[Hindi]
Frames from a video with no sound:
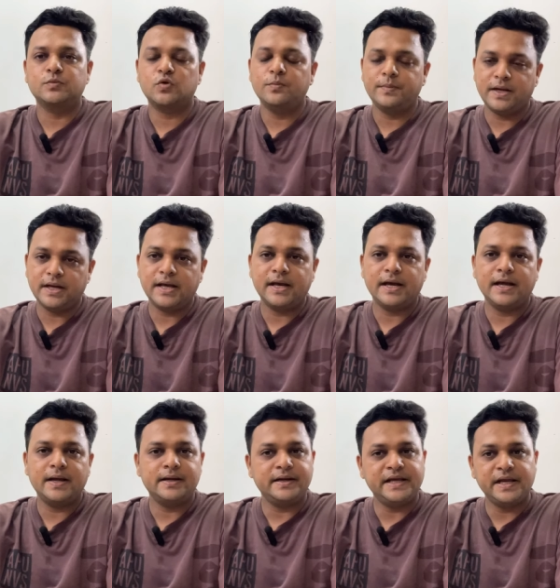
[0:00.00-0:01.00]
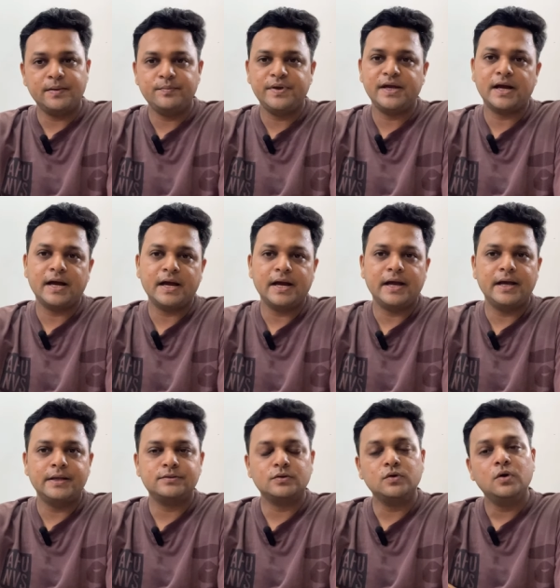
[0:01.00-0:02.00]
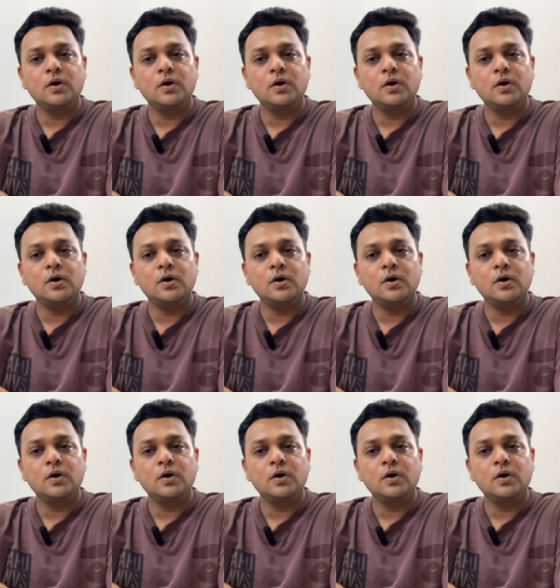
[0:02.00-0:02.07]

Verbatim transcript: हमको मिले हैं डी भी आया है तो